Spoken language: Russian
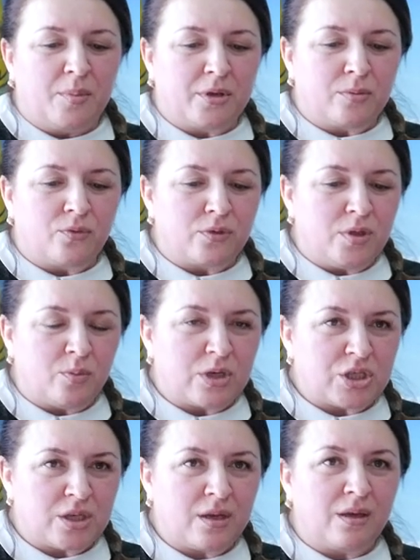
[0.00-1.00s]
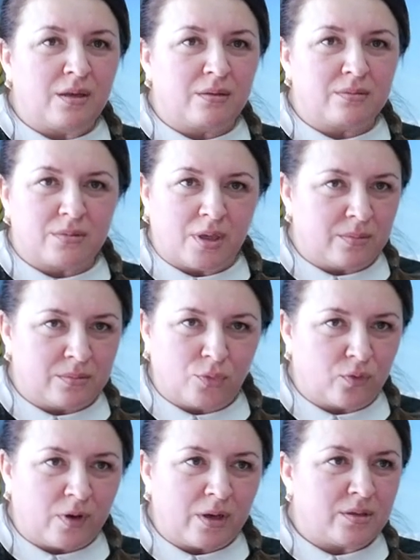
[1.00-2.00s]
Поэтому вот небольшая, там
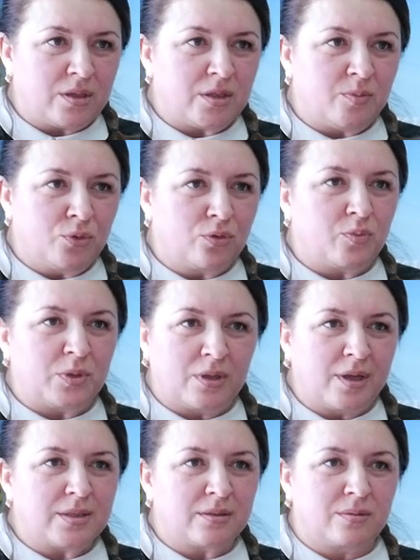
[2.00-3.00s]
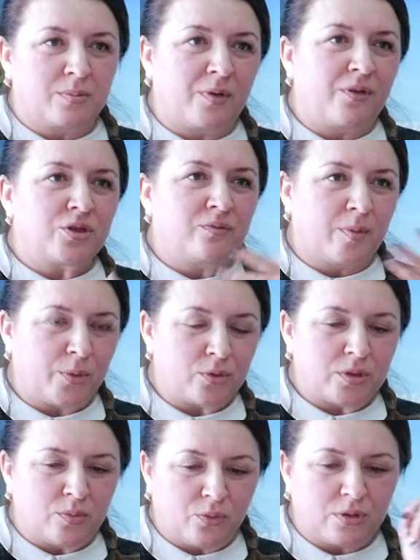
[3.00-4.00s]
буквально 10 минут, 15 по вашим
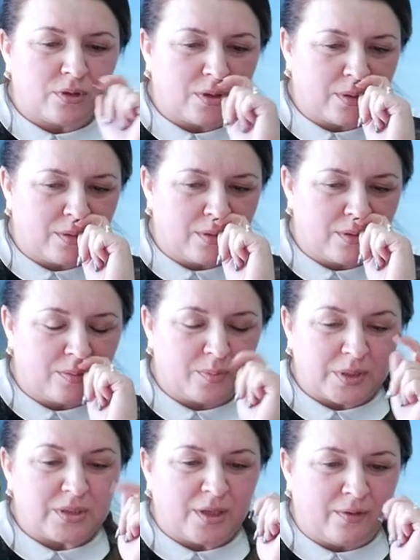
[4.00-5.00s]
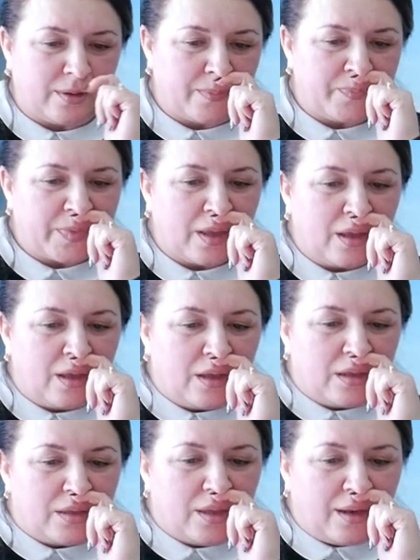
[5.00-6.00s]
вопросам будет так э, поставлена.
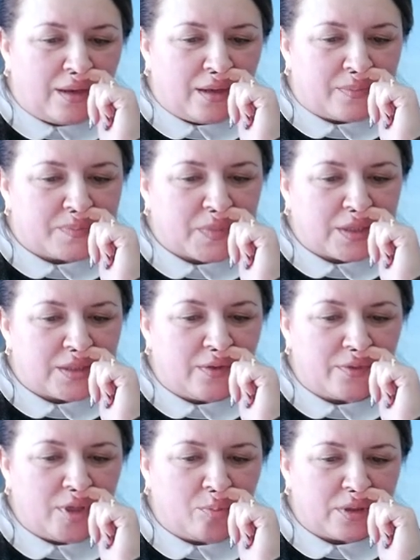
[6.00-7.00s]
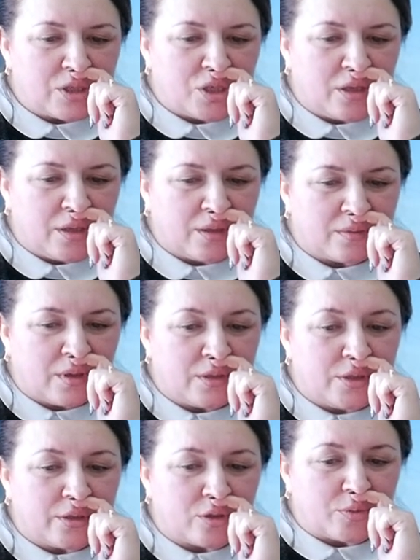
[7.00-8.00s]
Далее, основные положения
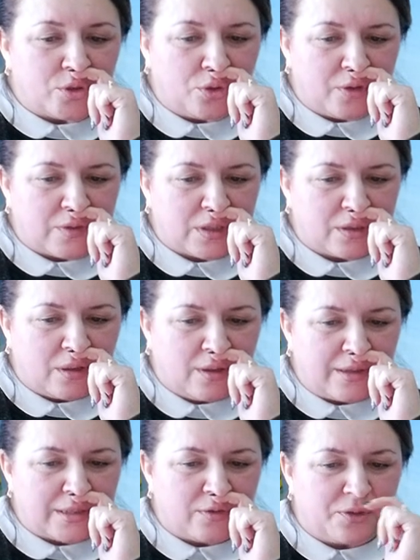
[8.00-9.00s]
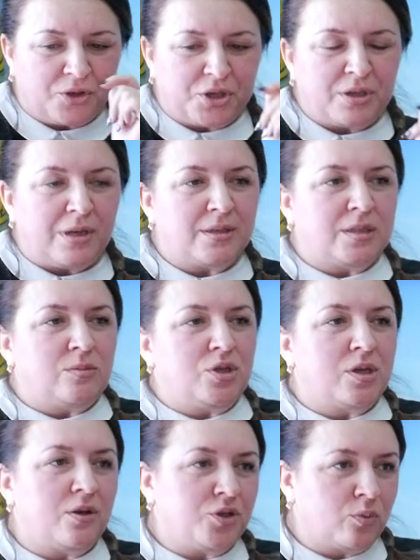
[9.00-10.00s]
антикоррупционного законодательства в отношении лиц,
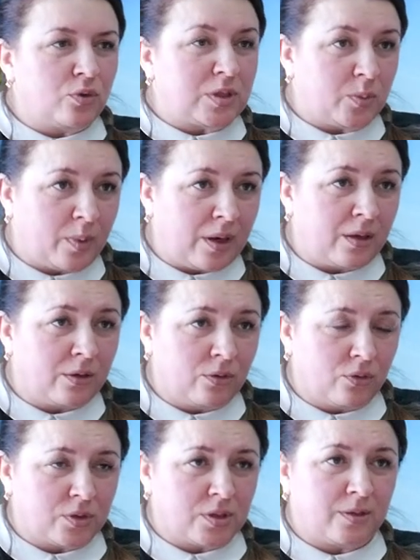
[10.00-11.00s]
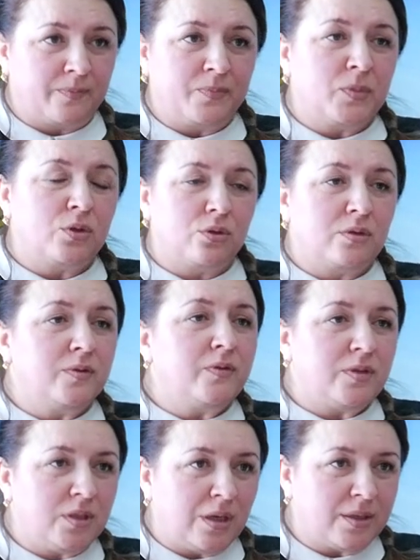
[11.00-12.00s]
замещающих муниципальные должности. То есть вы
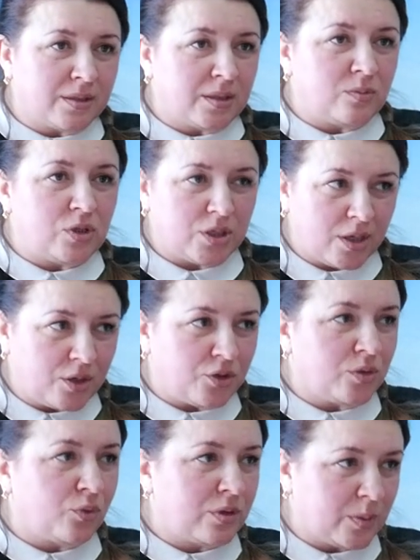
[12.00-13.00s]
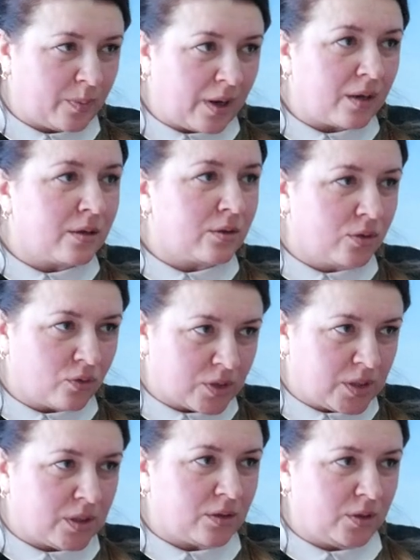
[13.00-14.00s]
все лица, замещающие муниципальные
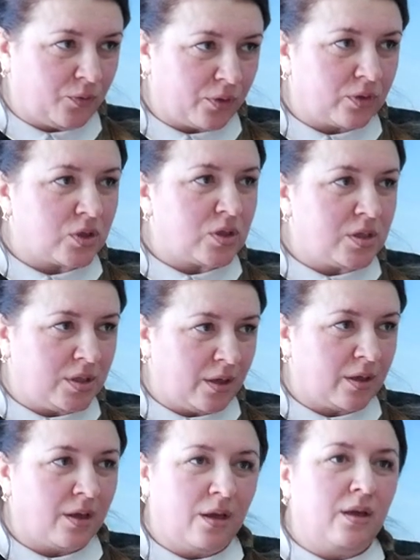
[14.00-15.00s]
должности на сегодняшний день.